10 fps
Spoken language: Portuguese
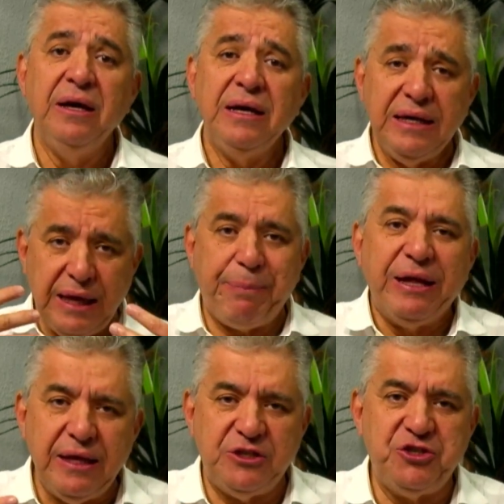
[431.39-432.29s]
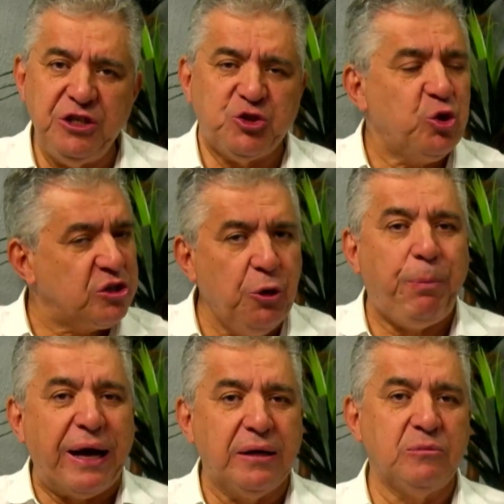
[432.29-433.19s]
Independente disso, nós não
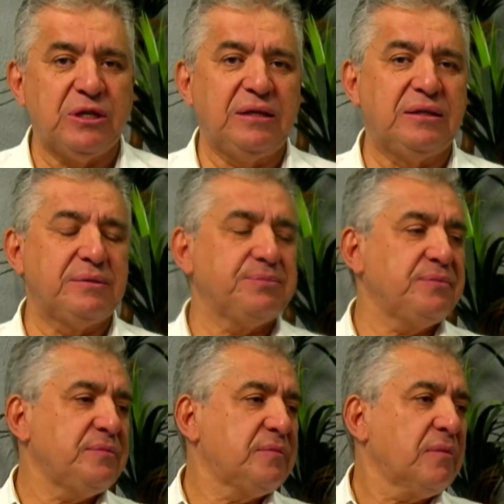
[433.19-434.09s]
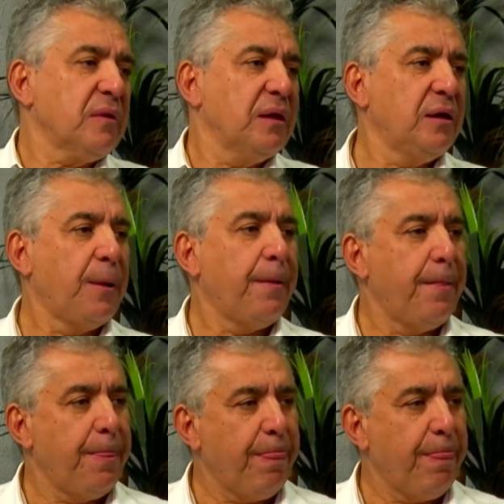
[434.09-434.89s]
paramos, ah, Aidan. Mais de 100 milhões por ano de